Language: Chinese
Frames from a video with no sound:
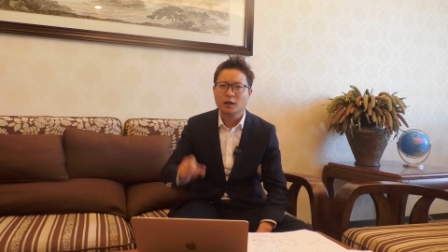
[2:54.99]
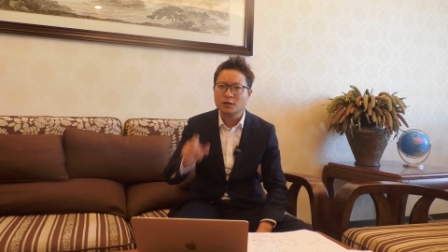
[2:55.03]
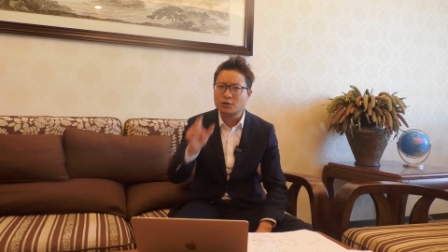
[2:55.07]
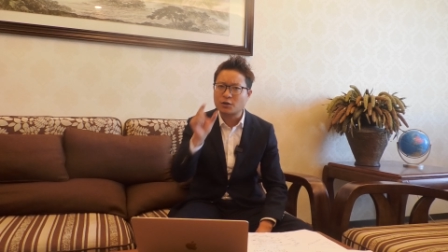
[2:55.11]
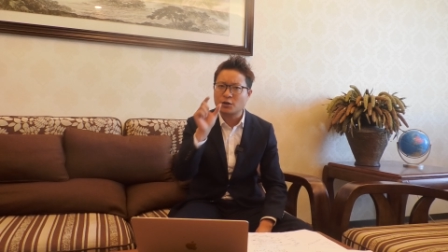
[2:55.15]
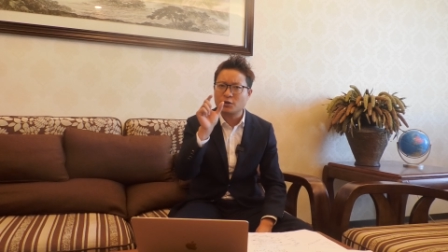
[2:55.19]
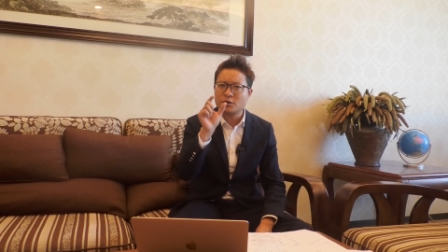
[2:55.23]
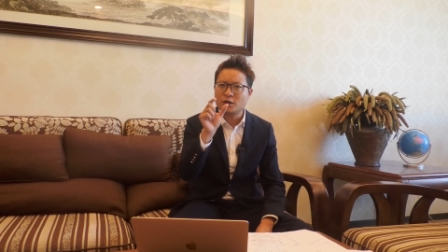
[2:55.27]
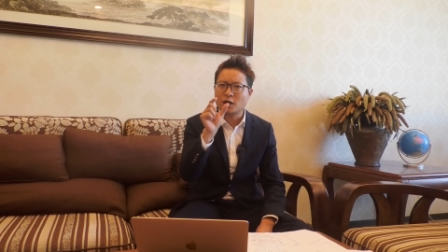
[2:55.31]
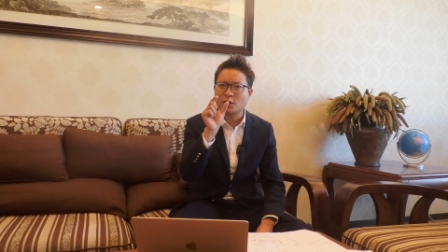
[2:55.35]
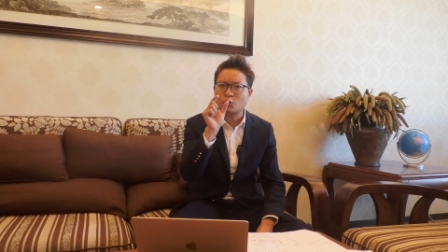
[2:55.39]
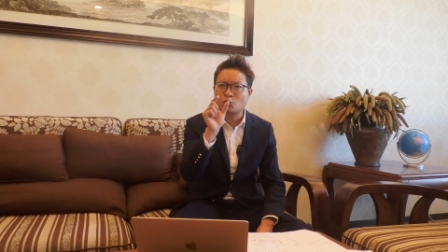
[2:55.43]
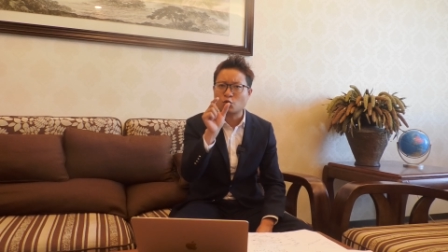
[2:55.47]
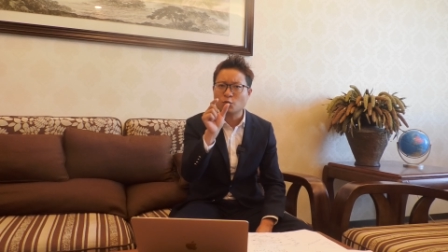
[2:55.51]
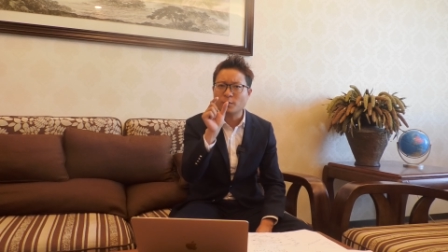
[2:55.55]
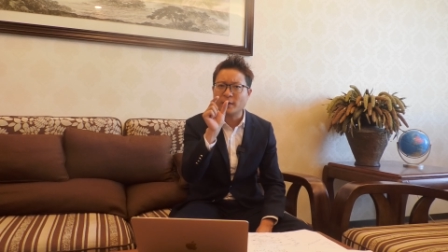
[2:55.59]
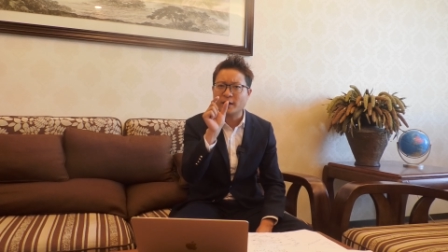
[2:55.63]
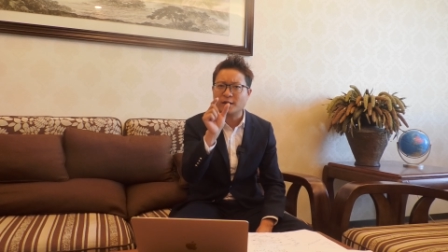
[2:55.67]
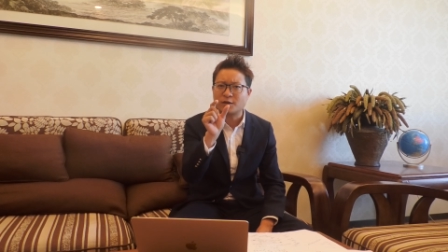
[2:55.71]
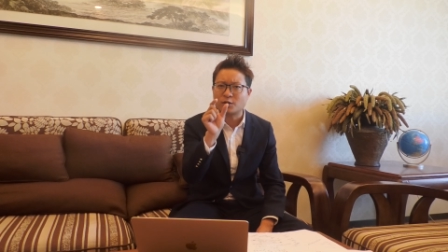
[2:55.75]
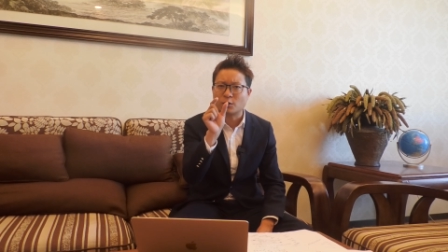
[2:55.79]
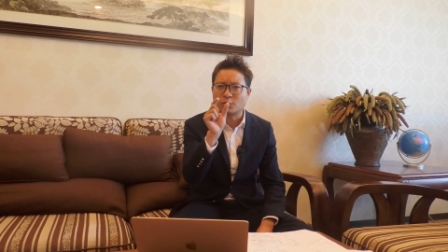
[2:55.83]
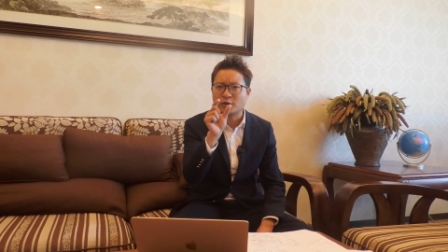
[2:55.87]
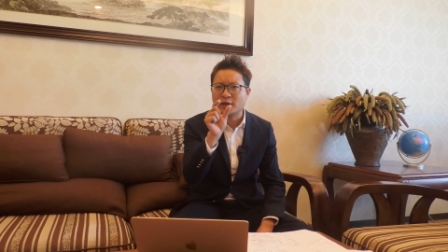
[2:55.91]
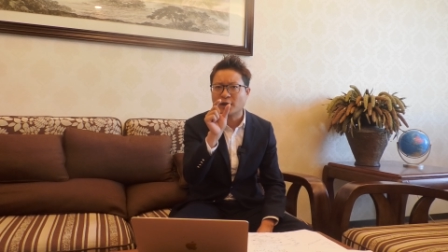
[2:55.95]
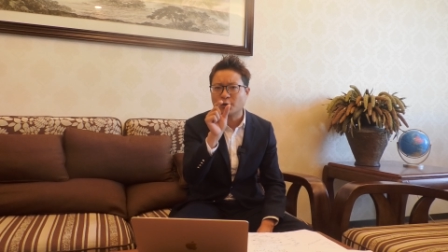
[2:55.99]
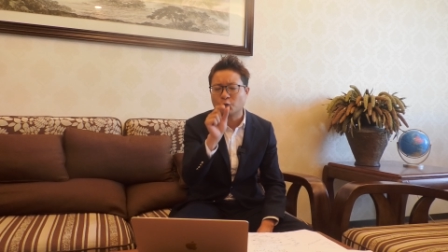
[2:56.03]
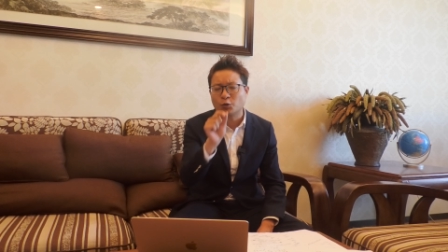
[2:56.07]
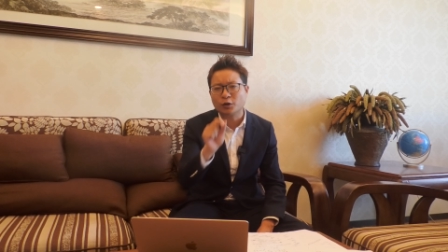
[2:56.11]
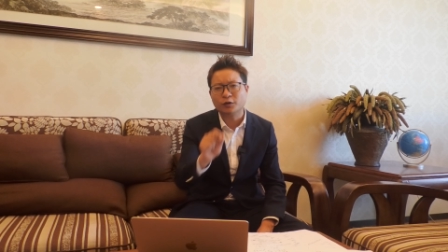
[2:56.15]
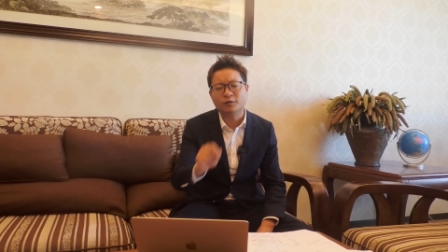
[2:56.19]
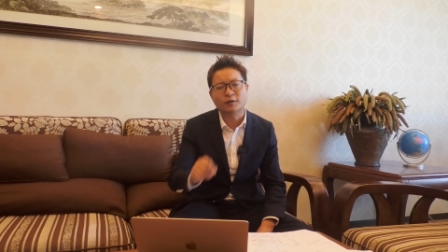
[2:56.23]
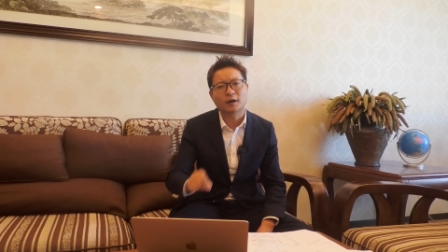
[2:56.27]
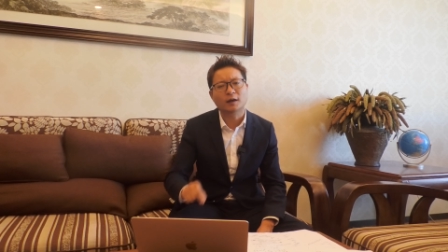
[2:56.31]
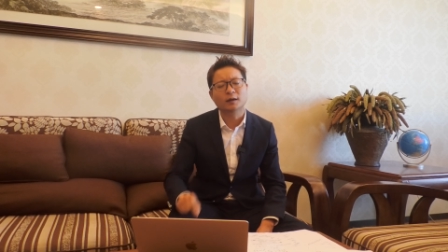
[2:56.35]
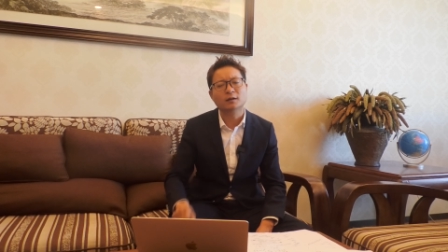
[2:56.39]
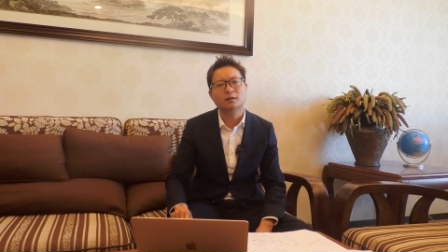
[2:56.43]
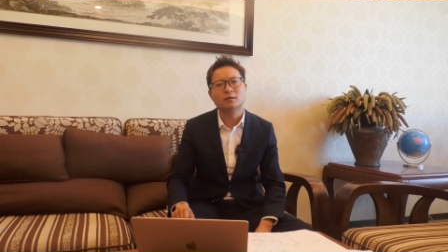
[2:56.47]
这就叫中美走向
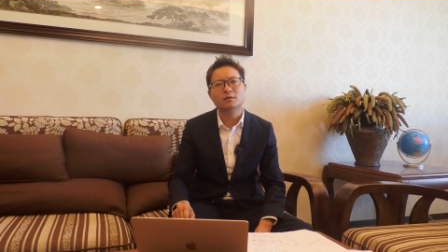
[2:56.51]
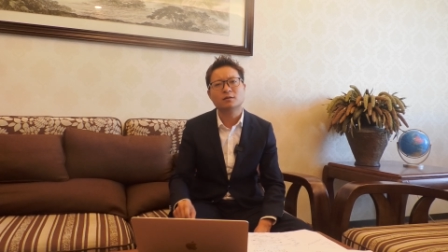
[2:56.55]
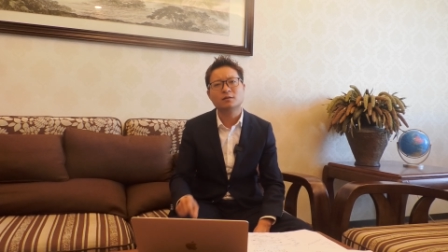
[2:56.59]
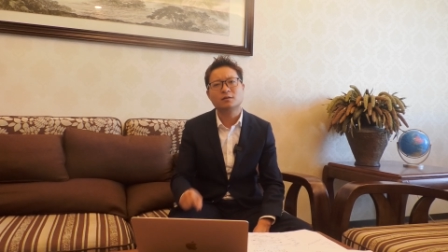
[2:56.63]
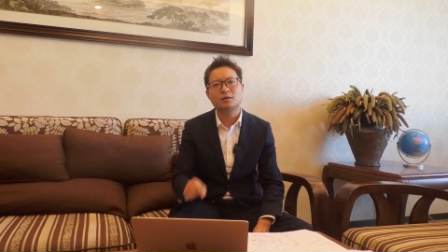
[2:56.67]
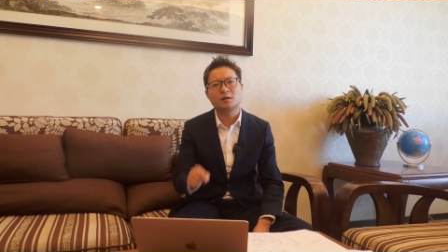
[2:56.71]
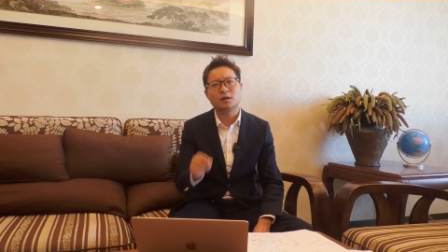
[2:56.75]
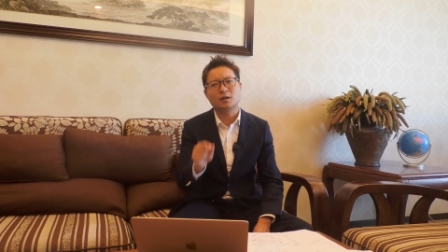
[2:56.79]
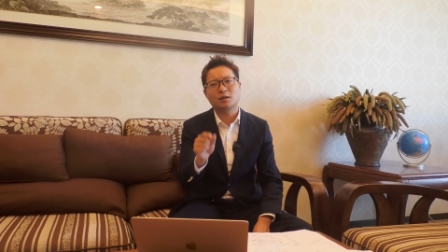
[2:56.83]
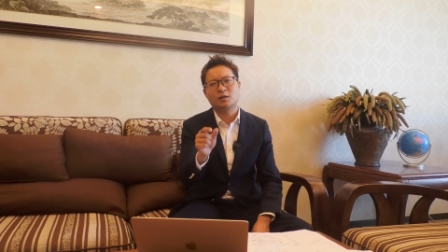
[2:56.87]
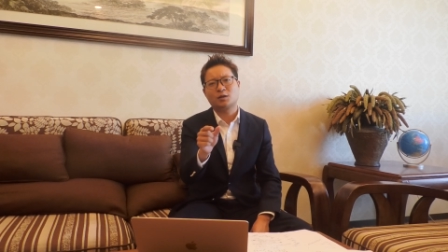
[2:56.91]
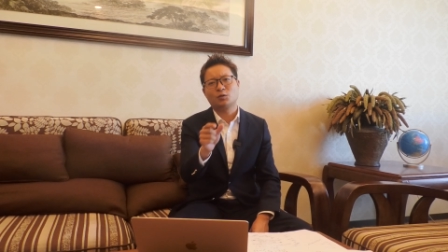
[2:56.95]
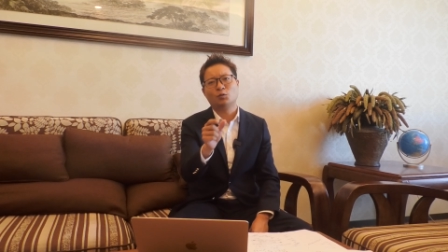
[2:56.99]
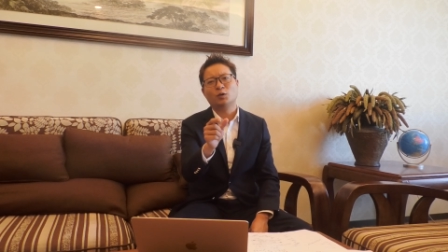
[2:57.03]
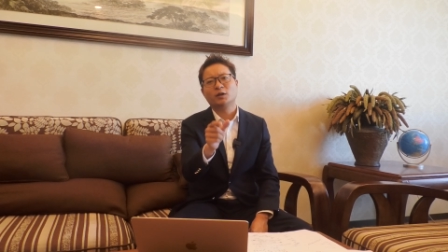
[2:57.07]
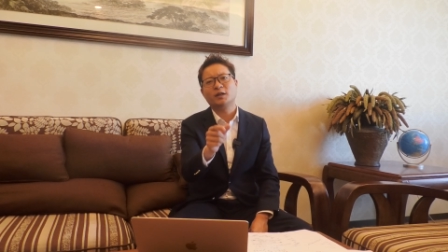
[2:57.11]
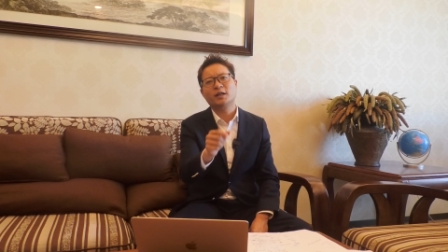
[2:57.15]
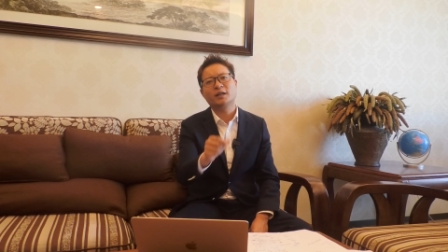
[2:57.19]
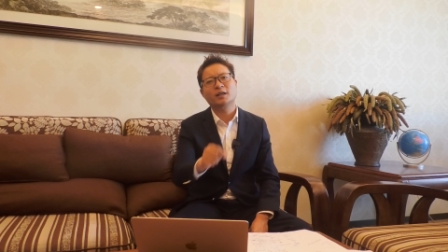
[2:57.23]
对方，这个是我